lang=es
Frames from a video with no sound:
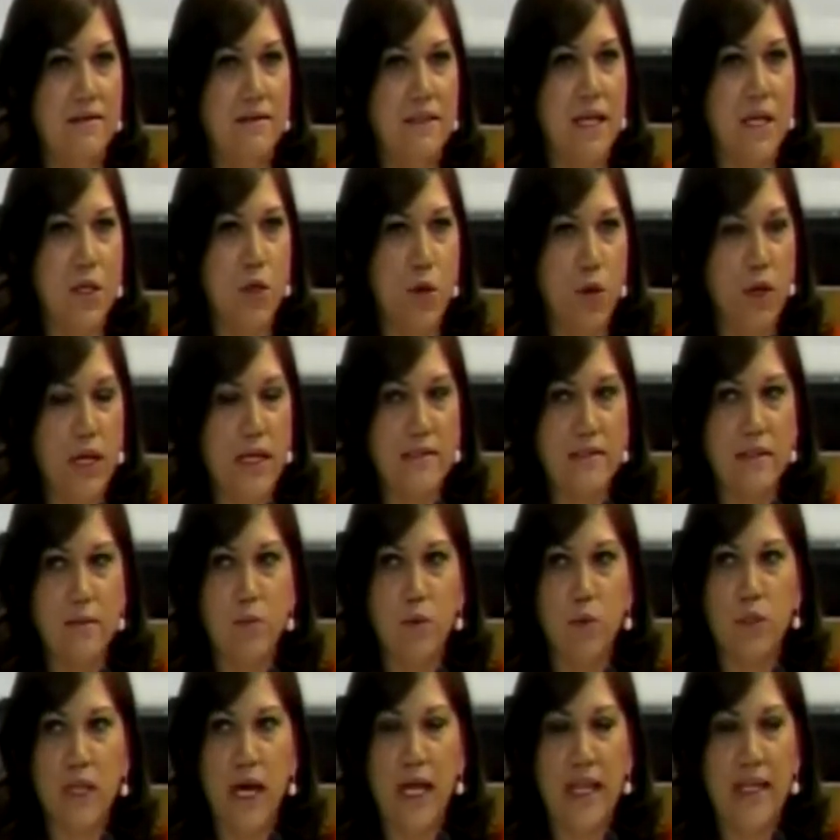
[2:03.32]
señoras
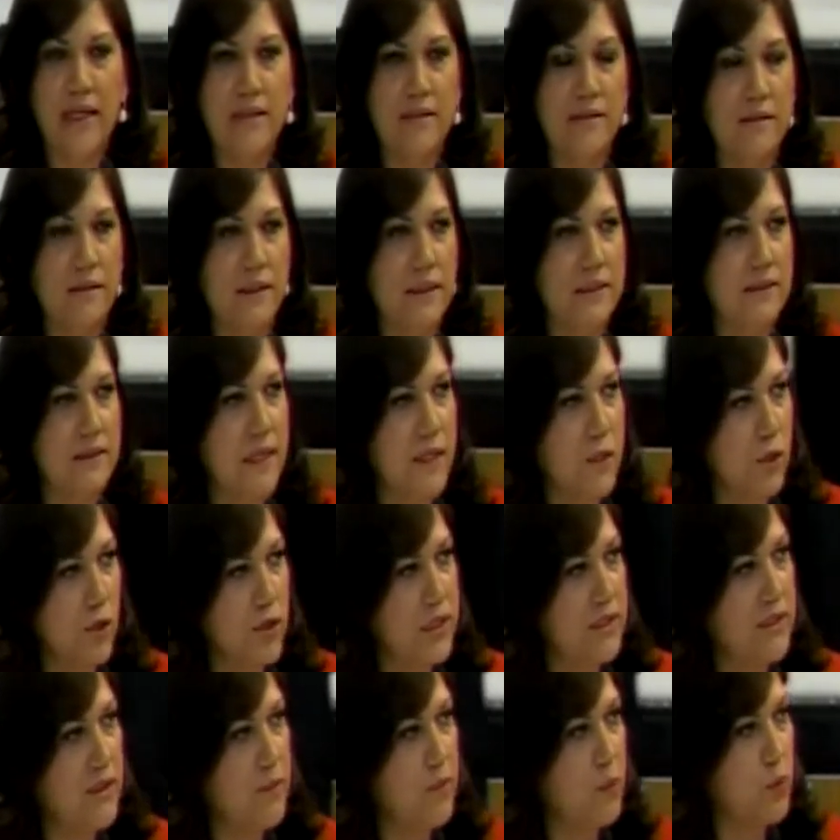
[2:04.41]
diputadas y
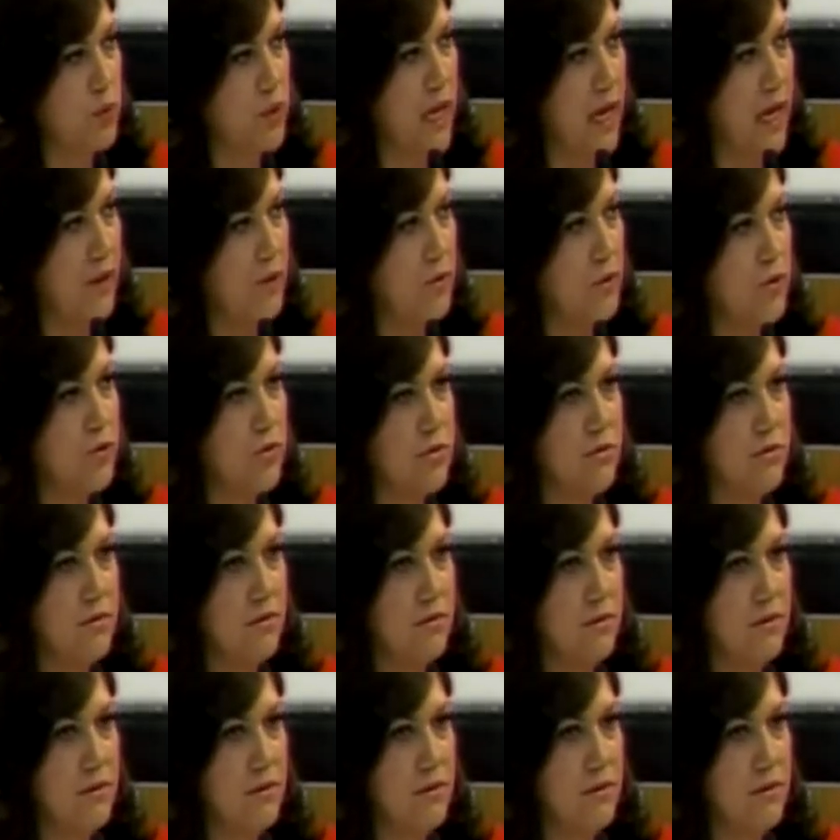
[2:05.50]
señores diputados,